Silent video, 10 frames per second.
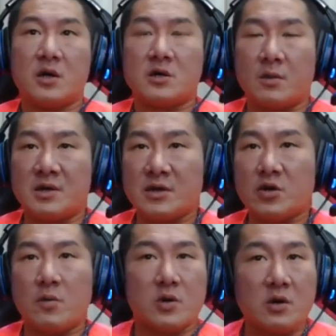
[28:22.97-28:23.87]
什么叫
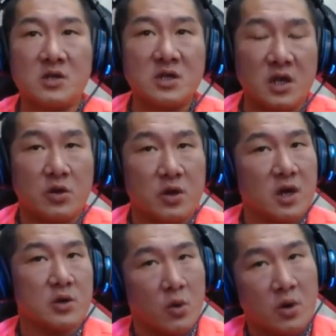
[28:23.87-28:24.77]
做我们公司营业
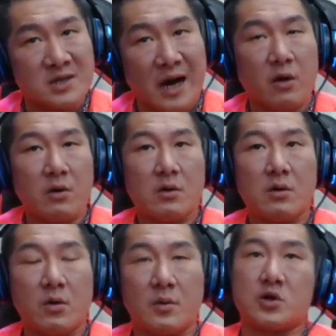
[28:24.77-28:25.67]
额多少，
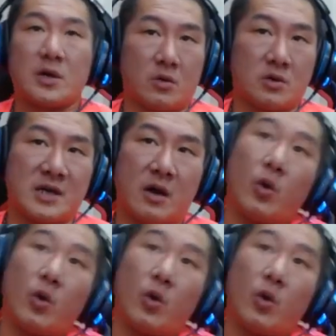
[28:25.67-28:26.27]
我们赚多少？